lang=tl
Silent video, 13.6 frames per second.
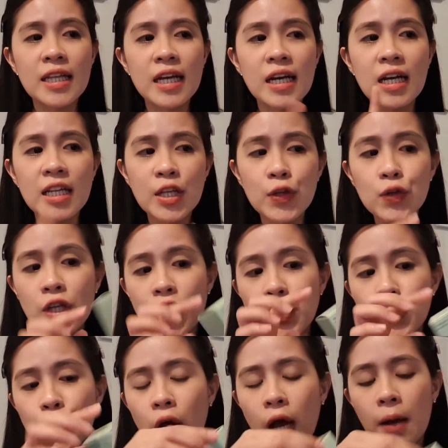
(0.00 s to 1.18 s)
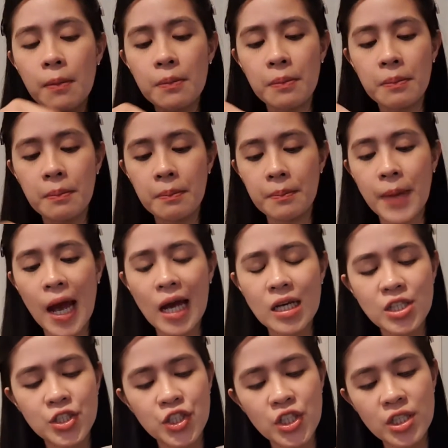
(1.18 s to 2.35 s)
na ganito din yung um,
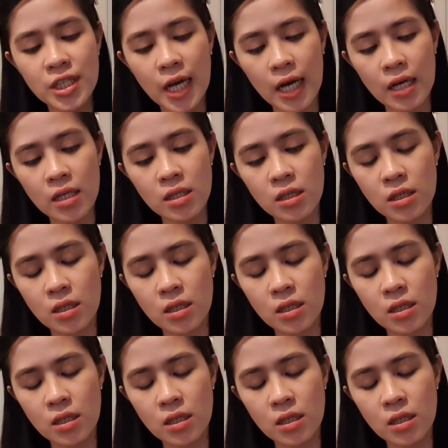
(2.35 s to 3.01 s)
packaging niya.